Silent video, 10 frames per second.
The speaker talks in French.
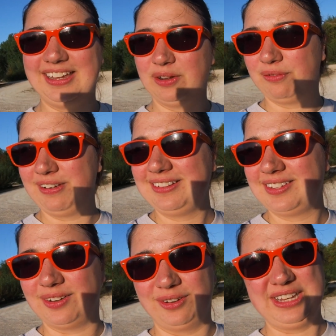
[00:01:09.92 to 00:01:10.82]
Et en
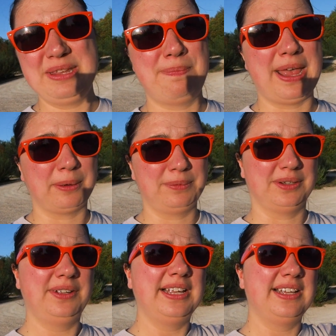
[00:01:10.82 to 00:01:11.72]
fait, euh, hyper
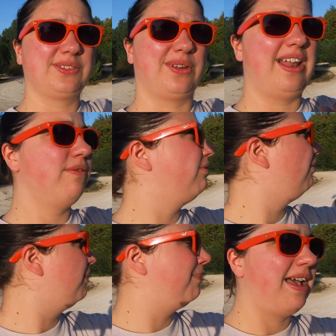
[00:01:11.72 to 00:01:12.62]
bien, parce que là, vous
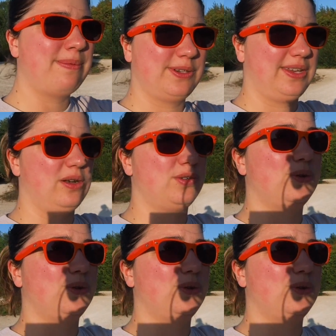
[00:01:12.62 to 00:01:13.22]
voyez pas, parce qu'il y a le